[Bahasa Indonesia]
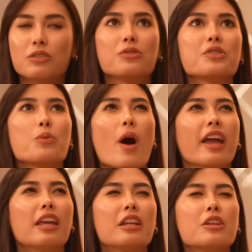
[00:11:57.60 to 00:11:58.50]
terus mau
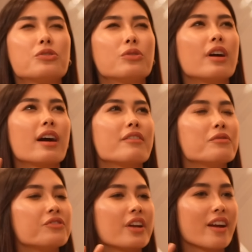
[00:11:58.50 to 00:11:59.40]
juga
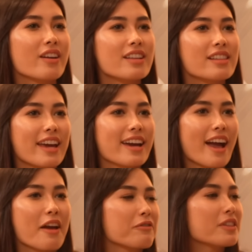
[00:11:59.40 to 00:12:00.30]
very like
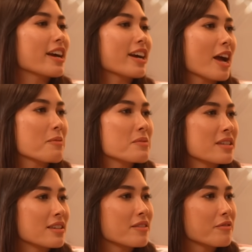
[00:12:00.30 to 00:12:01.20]
I feel like I'm in